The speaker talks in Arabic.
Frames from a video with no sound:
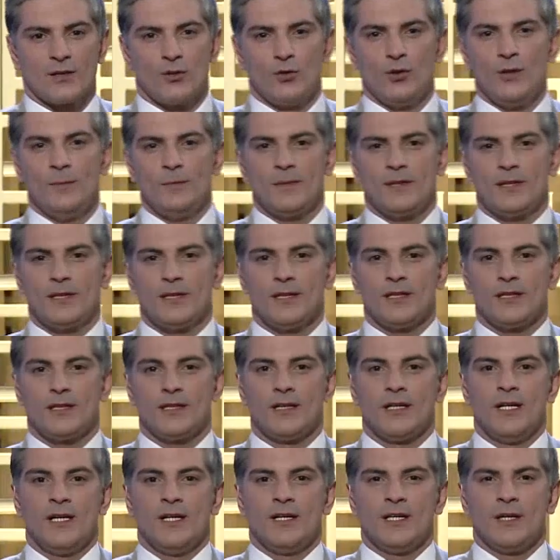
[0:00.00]
ويمكن
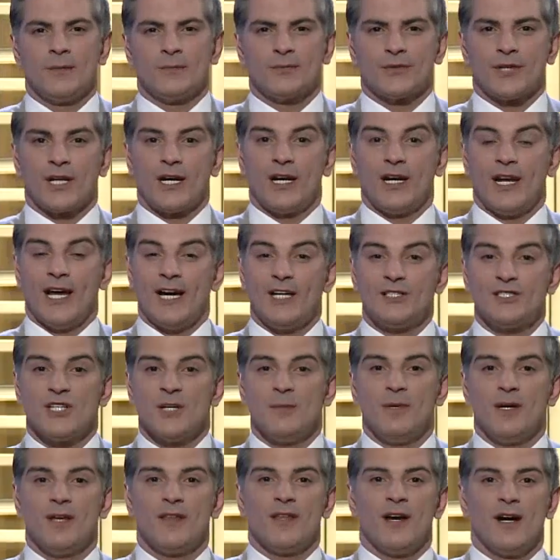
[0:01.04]
يبطل العجب
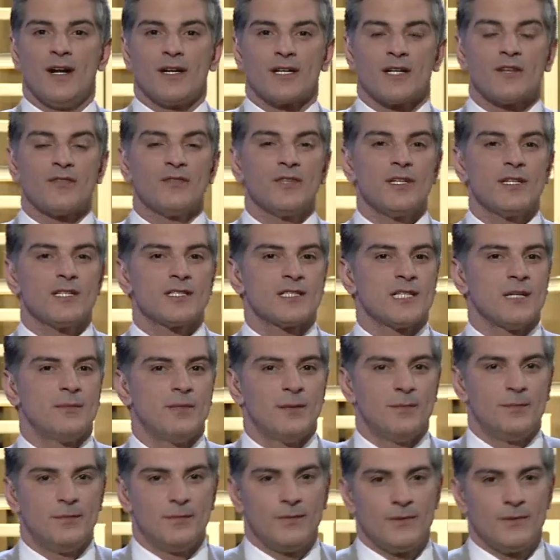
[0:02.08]
إذا عرفنا السبب